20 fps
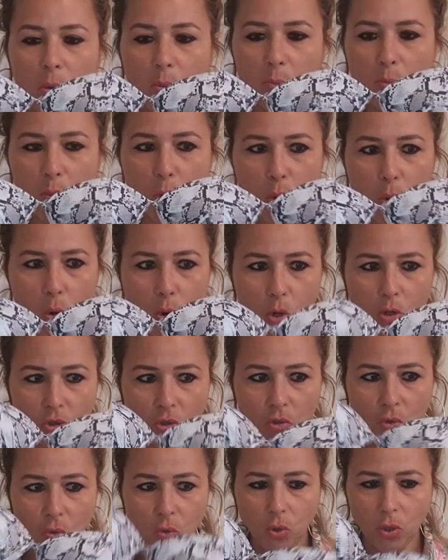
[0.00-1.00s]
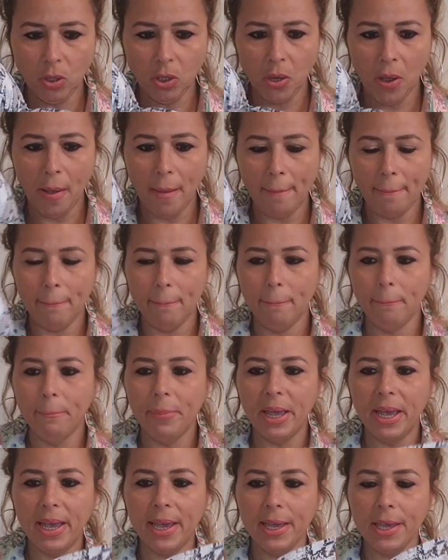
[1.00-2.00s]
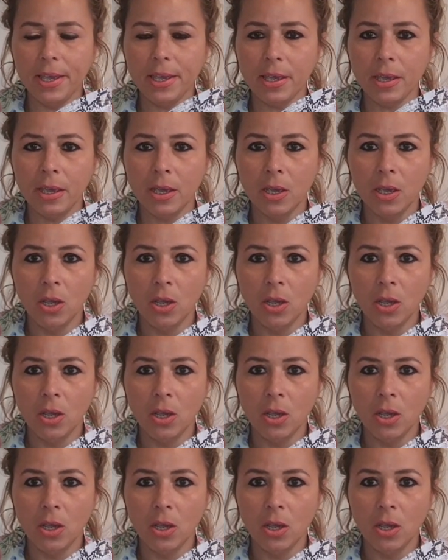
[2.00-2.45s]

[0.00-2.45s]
o bojo bem